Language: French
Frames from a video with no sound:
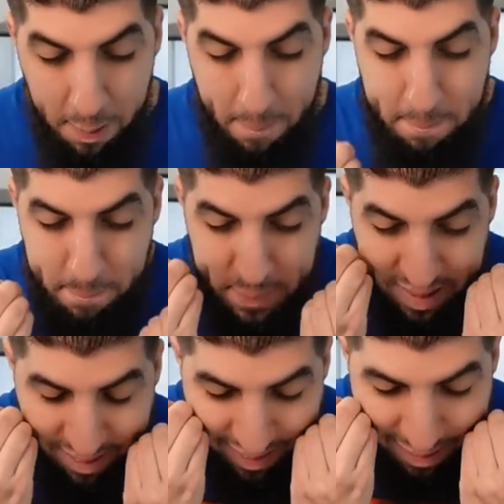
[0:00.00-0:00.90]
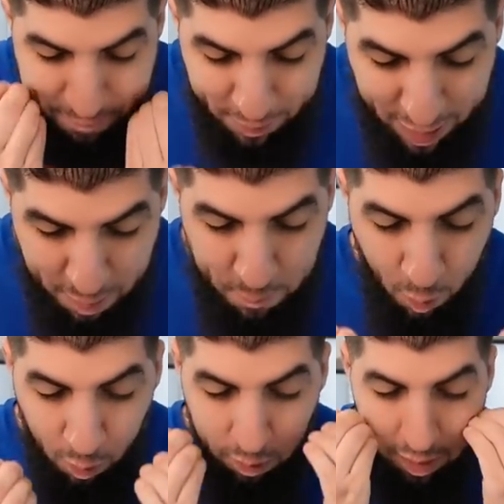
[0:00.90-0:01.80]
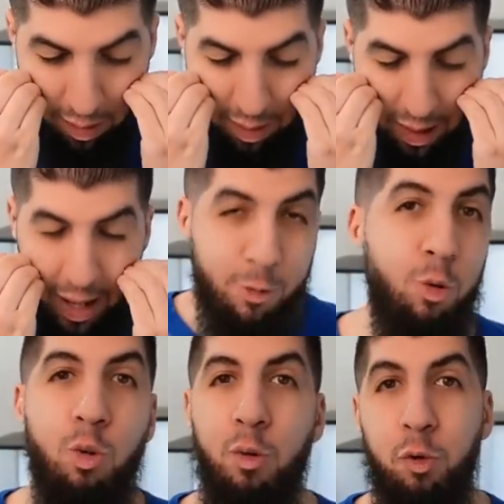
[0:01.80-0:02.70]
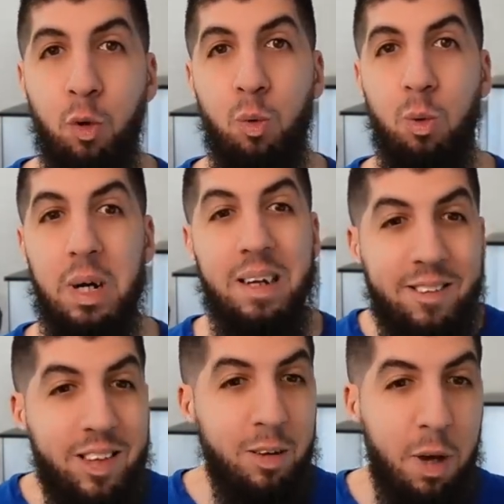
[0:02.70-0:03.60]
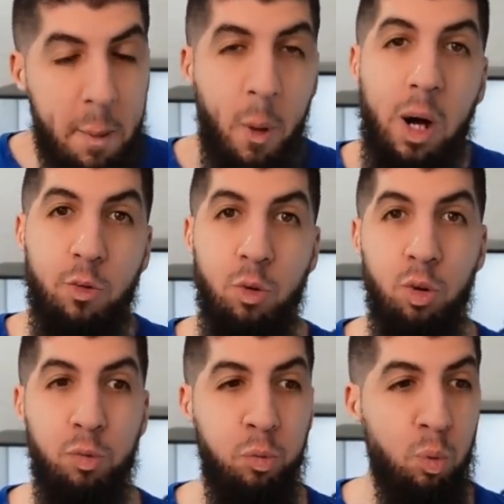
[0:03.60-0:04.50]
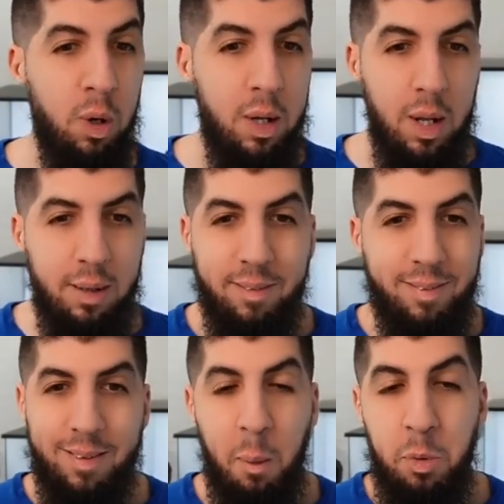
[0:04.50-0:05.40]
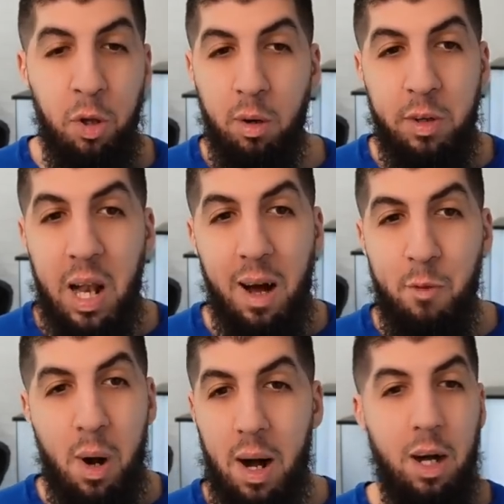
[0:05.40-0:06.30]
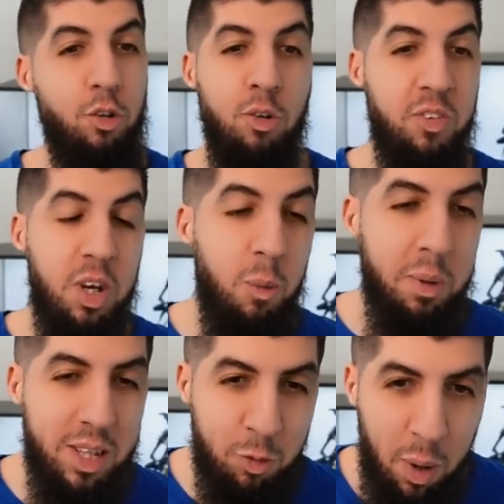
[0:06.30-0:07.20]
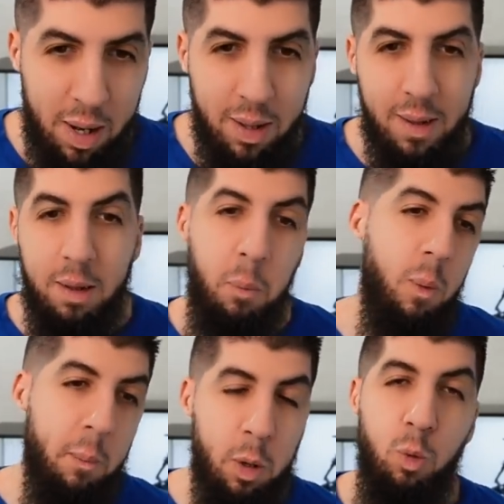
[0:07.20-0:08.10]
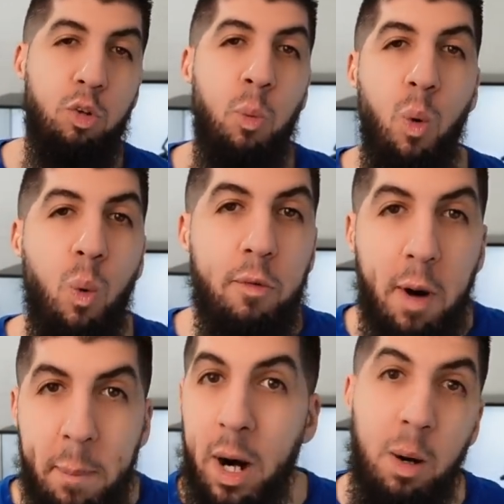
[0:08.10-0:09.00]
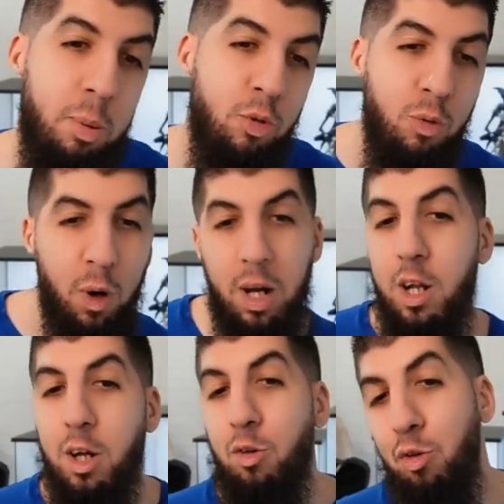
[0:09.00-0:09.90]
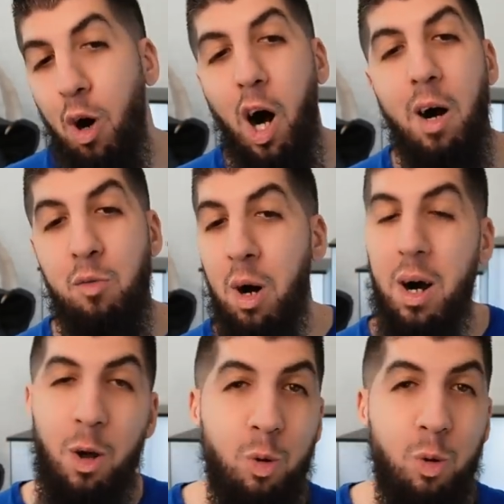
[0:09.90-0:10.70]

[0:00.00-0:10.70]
Mais c'est vraiment un truc de fou. C'est vraiment un truc de fou. Ça me donne envie de l'avoir à je ne sais combien d'étoiles. Bon, malheureusement, on le fera pas, hein, parce que voilà, il est dur à avoir, hein, le